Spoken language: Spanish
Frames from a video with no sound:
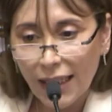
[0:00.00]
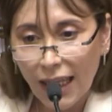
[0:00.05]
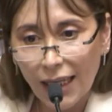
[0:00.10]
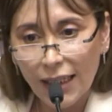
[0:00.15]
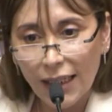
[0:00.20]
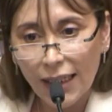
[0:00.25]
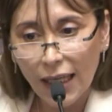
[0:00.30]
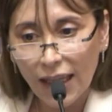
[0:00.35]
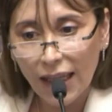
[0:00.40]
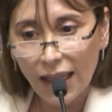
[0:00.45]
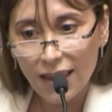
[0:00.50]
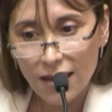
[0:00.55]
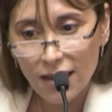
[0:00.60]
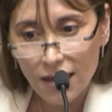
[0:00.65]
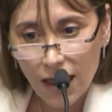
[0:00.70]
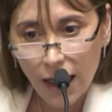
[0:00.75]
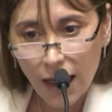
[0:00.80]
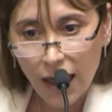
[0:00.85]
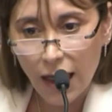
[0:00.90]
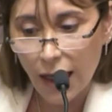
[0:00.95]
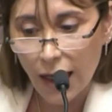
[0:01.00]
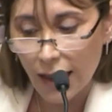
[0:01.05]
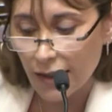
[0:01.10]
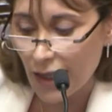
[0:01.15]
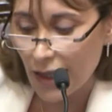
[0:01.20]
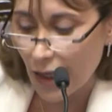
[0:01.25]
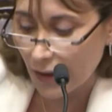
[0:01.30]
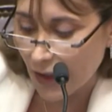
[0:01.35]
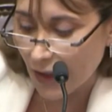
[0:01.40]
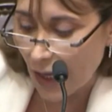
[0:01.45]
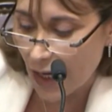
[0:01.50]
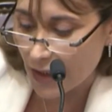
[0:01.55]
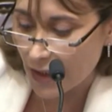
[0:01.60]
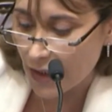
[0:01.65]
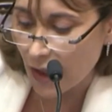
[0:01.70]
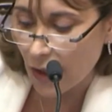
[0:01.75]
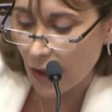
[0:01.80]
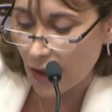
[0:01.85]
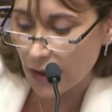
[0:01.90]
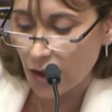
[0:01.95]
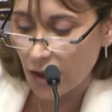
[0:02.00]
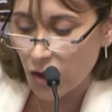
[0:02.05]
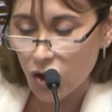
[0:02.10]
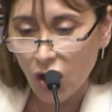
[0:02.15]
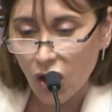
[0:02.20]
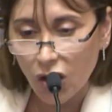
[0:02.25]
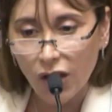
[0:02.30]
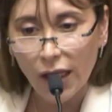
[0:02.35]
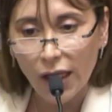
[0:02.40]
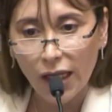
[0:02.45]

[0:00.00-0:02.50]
que el que desee sentarse en el sillón